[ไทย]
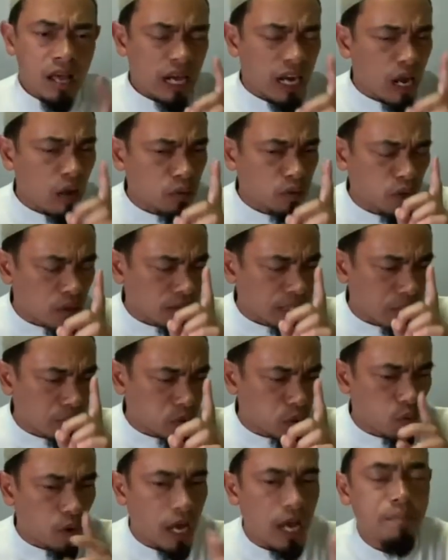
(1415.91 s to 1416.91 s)
เราต้อง
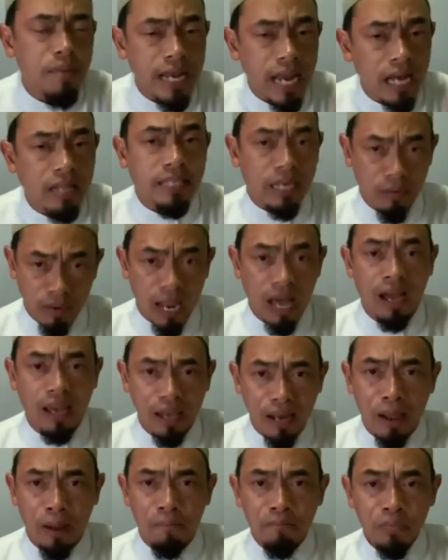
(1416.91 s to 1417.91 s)
ทำตัวให้ไปนั่งแถวหลัง
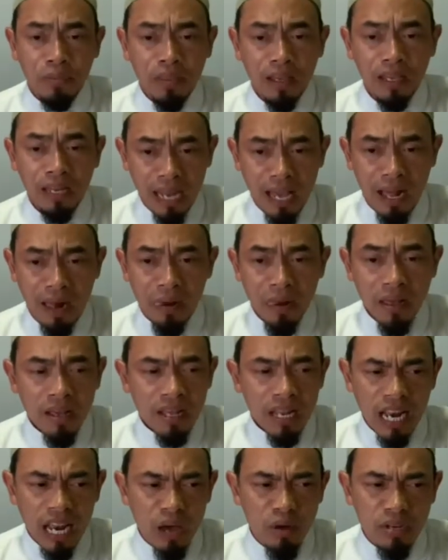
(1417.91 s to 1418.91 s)
ให้ได้นะ
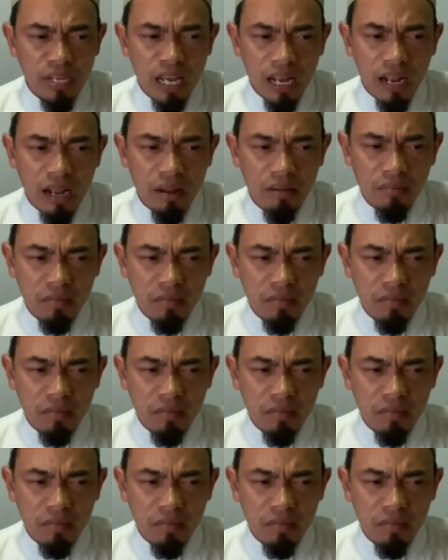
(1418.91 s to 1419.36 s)
เราอย่า